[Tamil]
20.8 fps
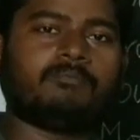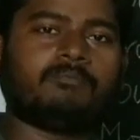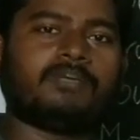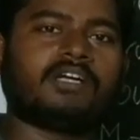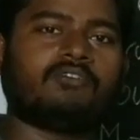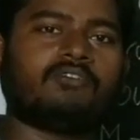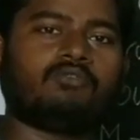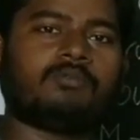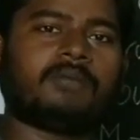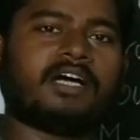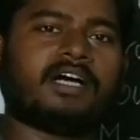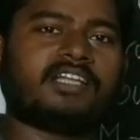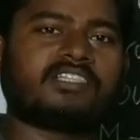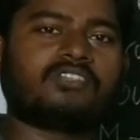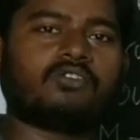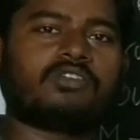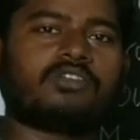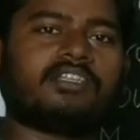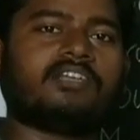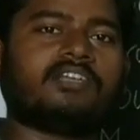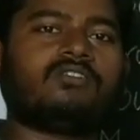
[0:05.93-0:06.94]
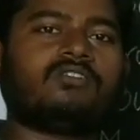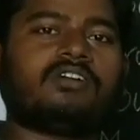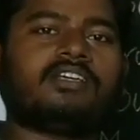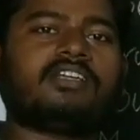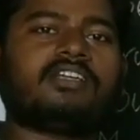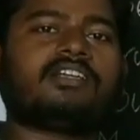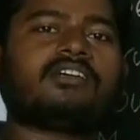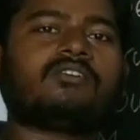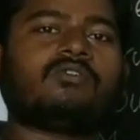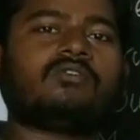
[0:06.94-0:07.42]
மிகவும் அச்சுறுத்தி கொண்டு
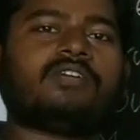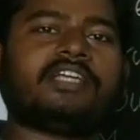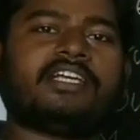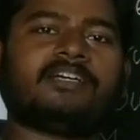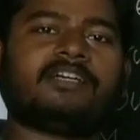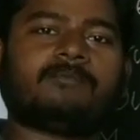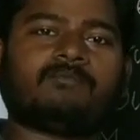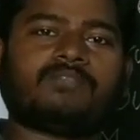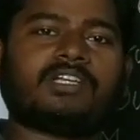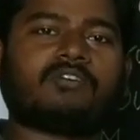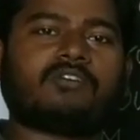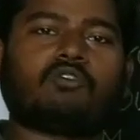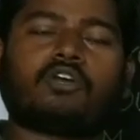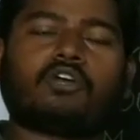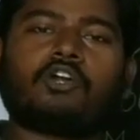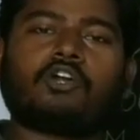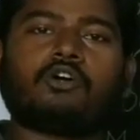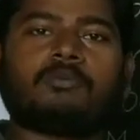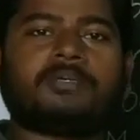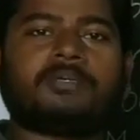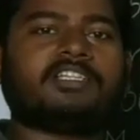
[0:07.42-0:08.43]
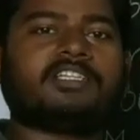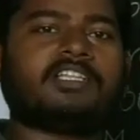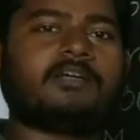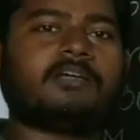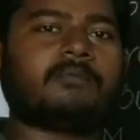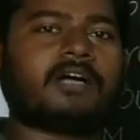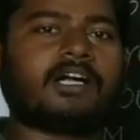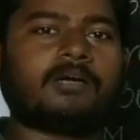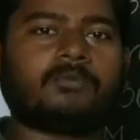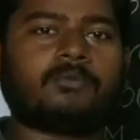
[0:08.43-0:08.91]
இருக்கக்கூடிய இந்த கொரோனாவை பத்தி
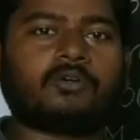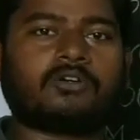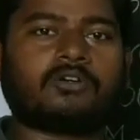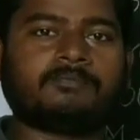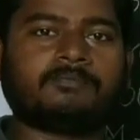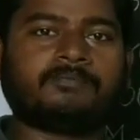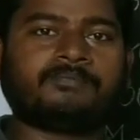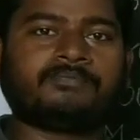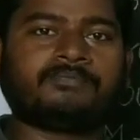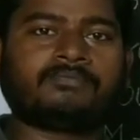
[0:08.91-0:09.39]
தான் பார்க்க போறோம்